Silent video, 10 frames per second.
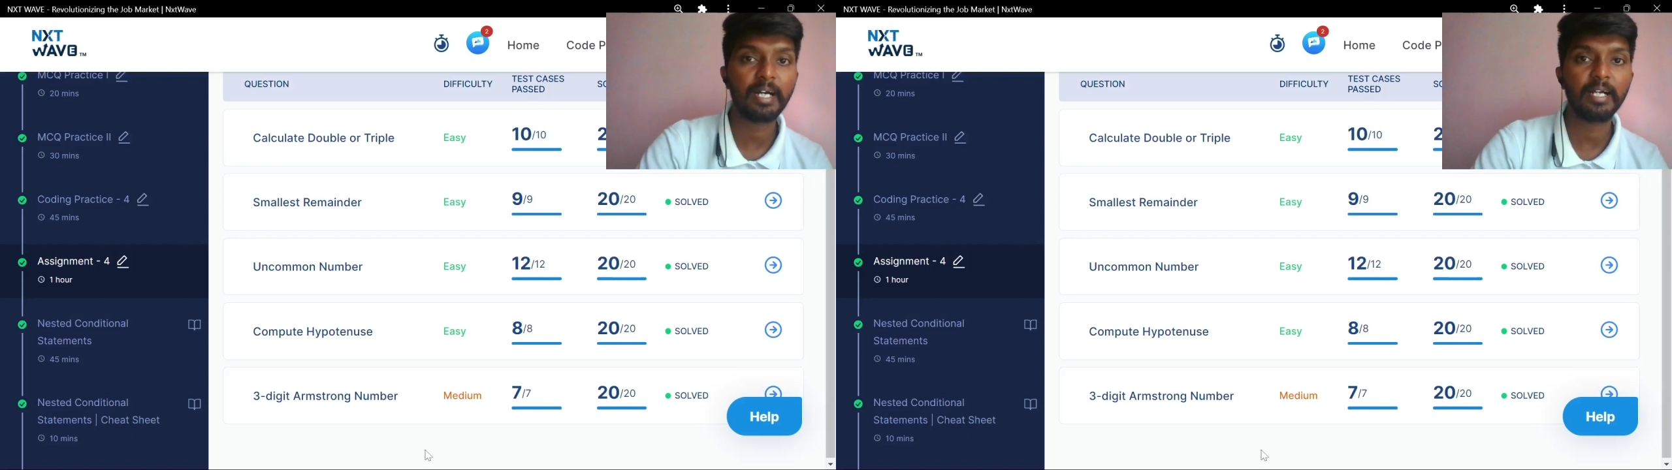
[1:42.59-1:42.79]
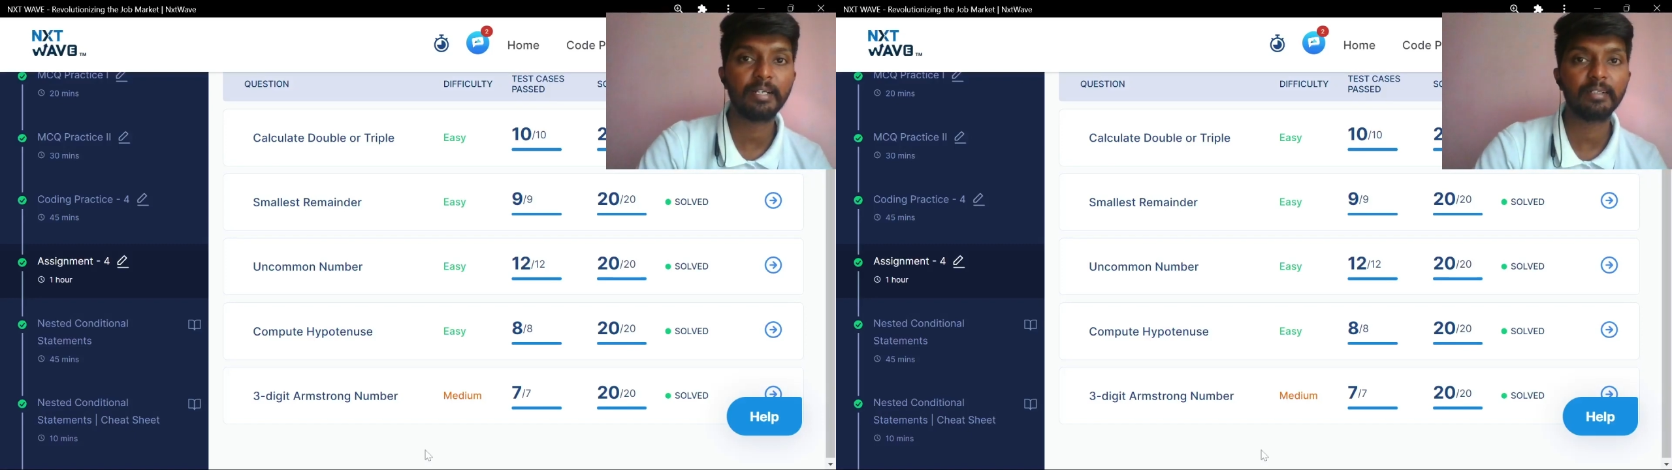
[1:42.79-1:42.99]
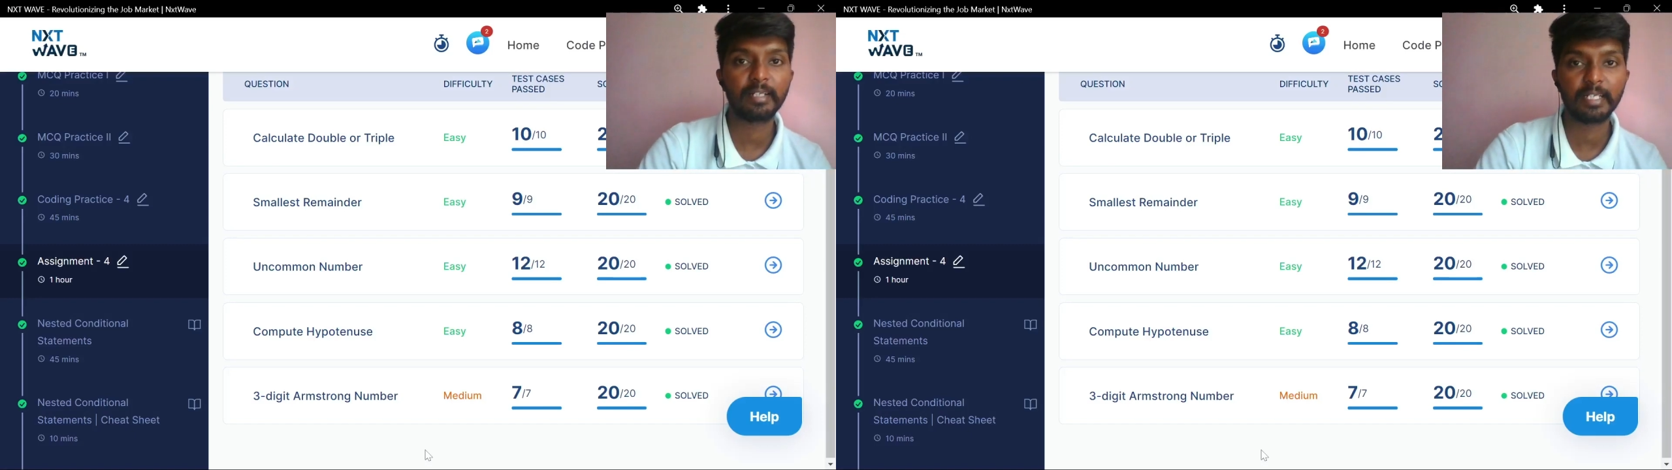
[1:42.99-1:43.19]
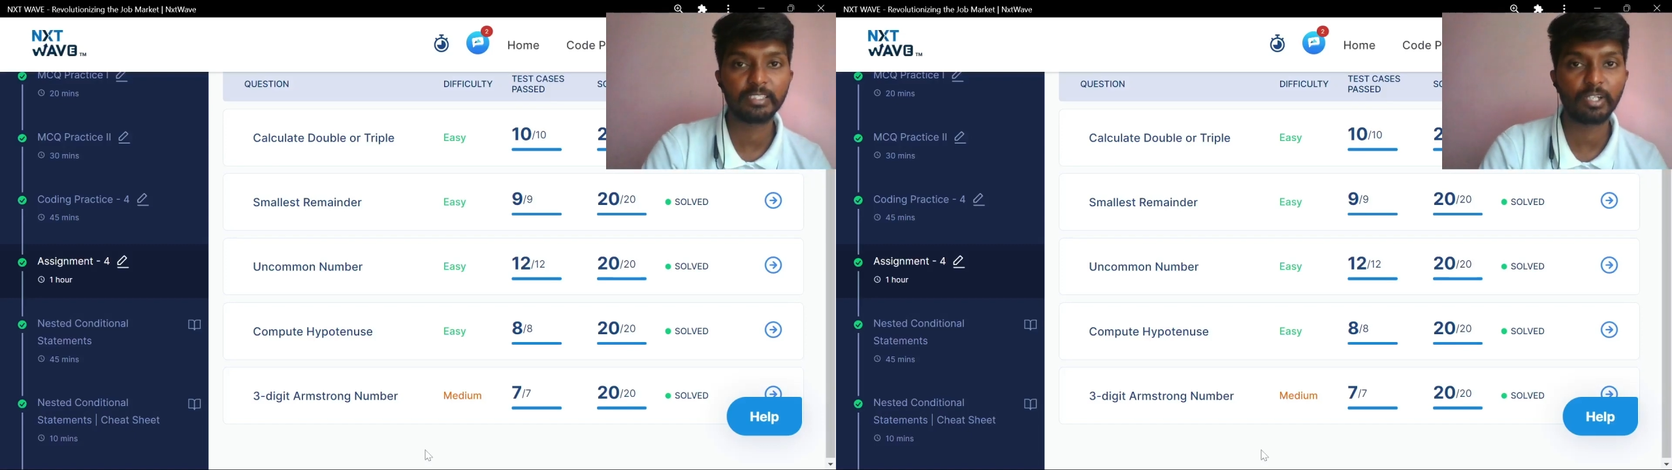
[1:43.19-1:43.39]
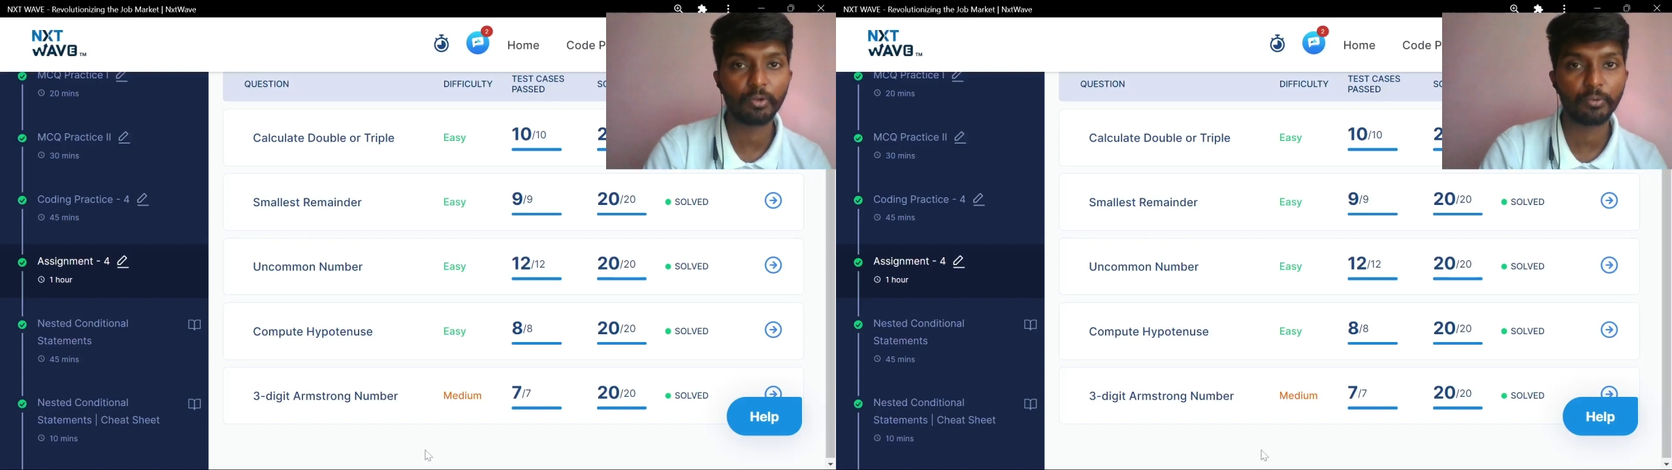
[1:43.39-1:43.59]
హార్డ్
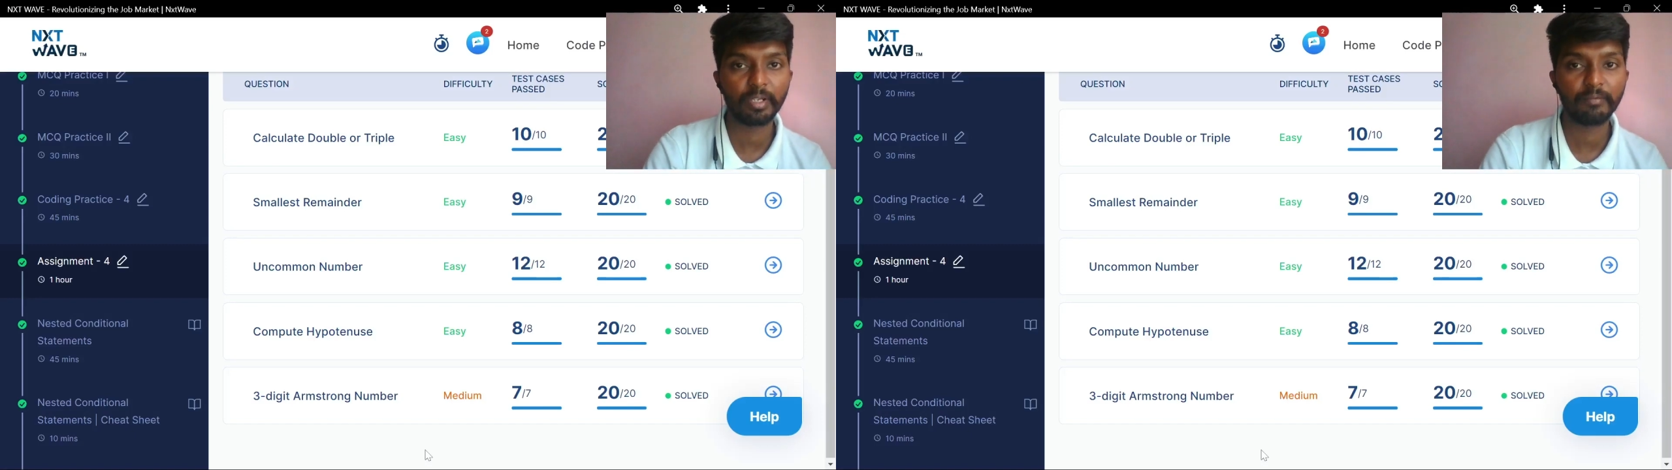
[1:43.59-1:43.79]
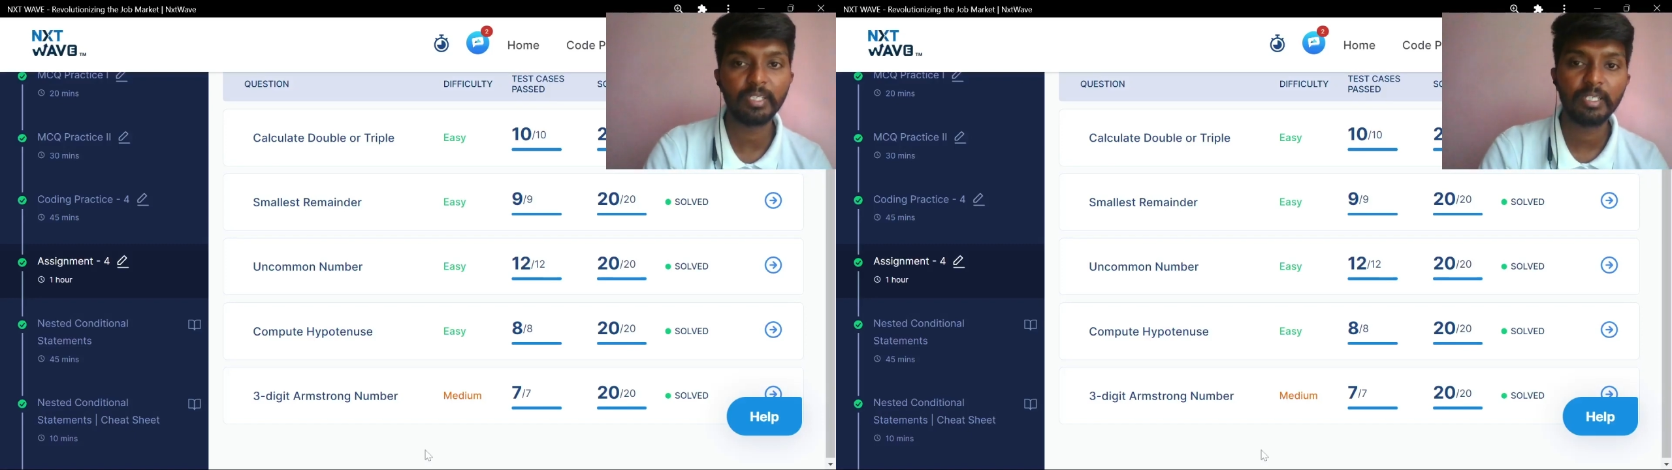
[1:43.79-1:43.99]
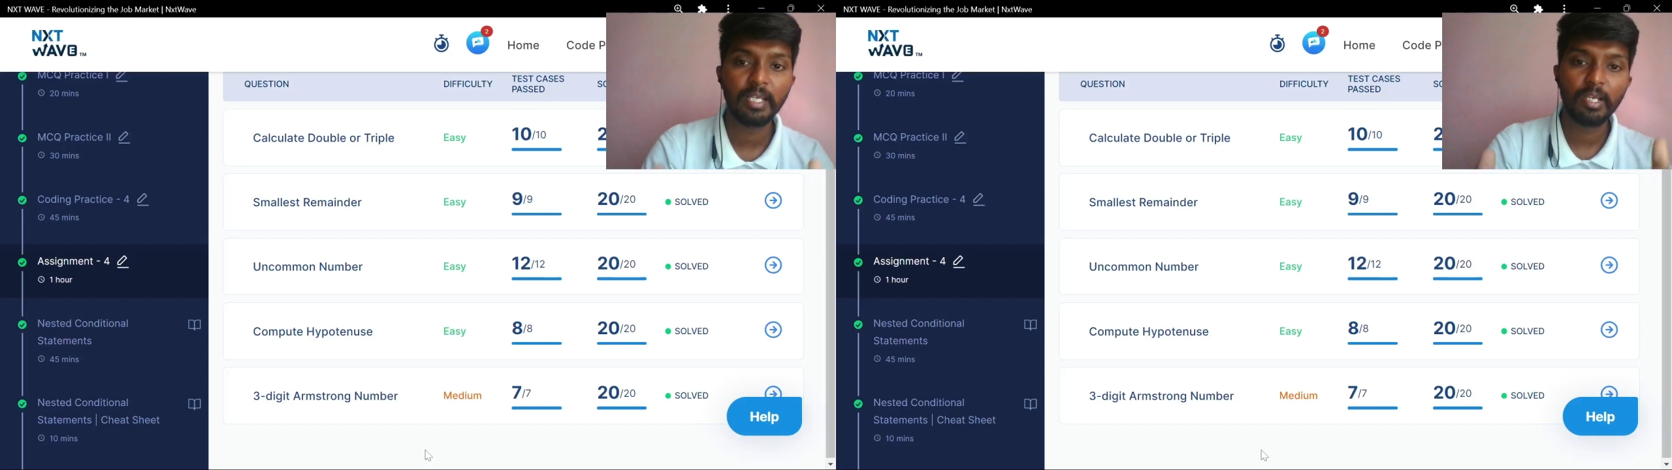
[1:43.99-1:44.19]
రేంజ్లో ఉన్నవి